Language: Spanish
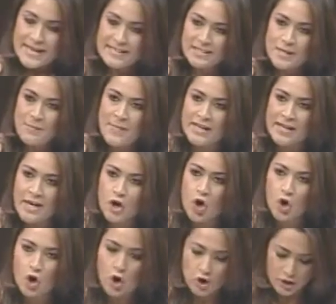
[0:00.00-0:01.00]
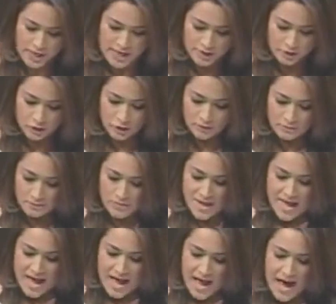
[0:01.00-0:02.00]
Este manejo correcto
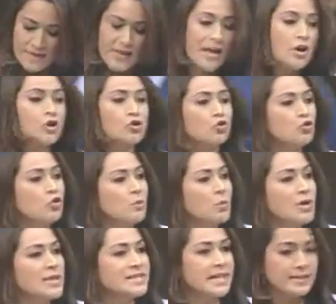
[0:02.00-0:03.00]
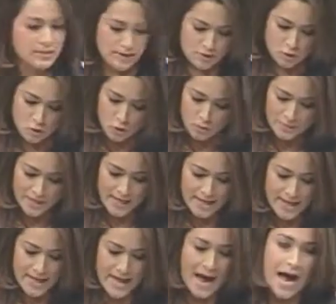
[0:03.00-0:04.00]
ha dado rumbo y
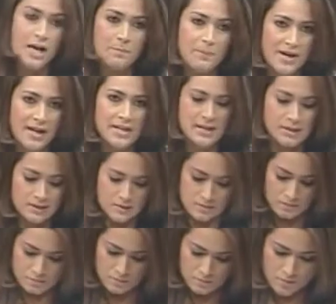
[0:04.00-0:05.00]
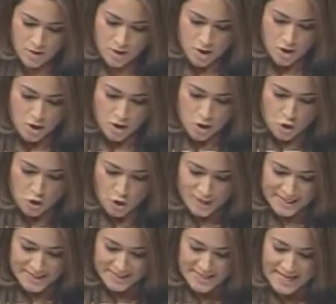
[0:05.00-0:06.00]
certidumbre al país,
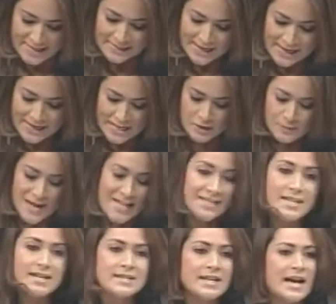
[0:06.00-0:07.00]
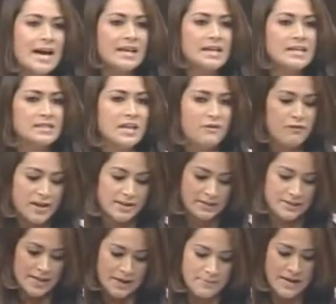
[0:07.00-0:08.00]
lo que sienta las bases reales y
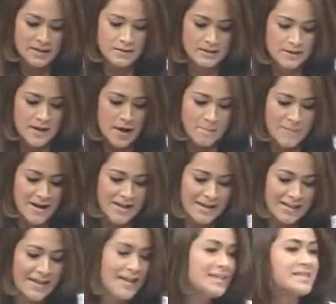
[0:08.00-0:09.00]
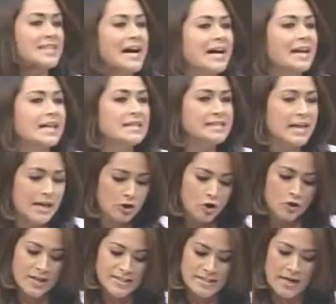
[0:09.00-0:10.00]
efectivas para alcanzar el
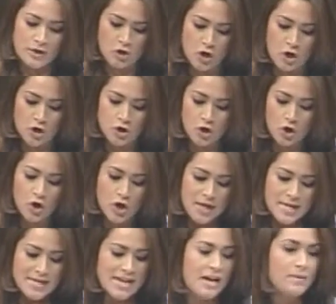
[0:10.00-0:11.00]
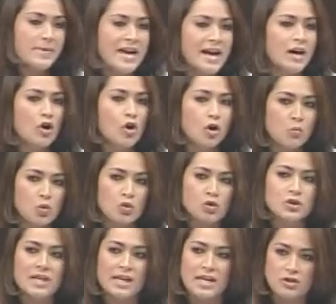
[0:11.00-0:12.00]
sano desarrollo y el bien
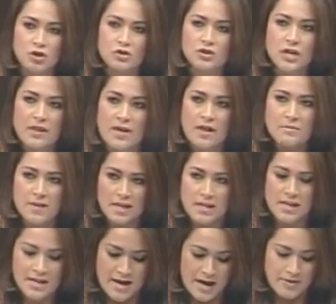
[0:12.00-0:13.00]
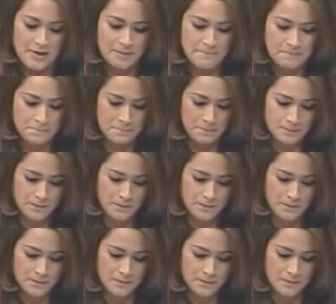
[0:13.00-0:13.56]
común de la sociedad mexicana.